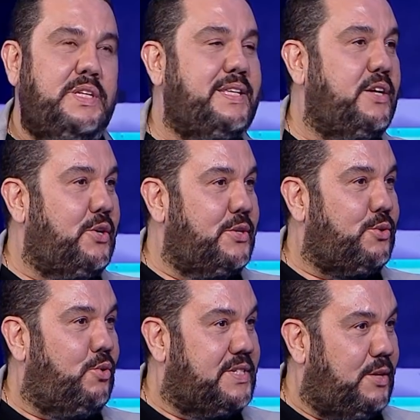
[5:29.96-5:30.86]
سيكونس
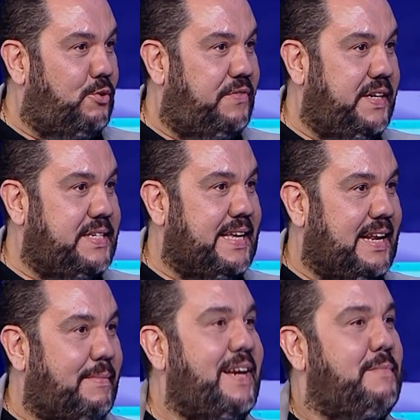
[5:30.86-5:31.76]
تقول نصوروا في
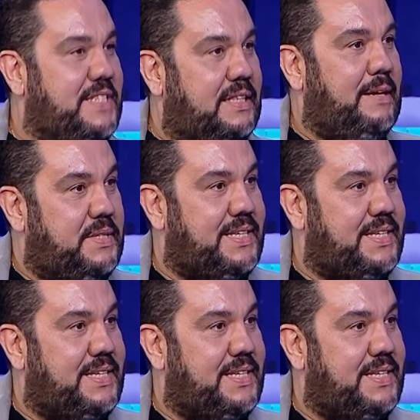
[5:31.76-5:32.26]
الرساله معناها مازال تحب أيوة.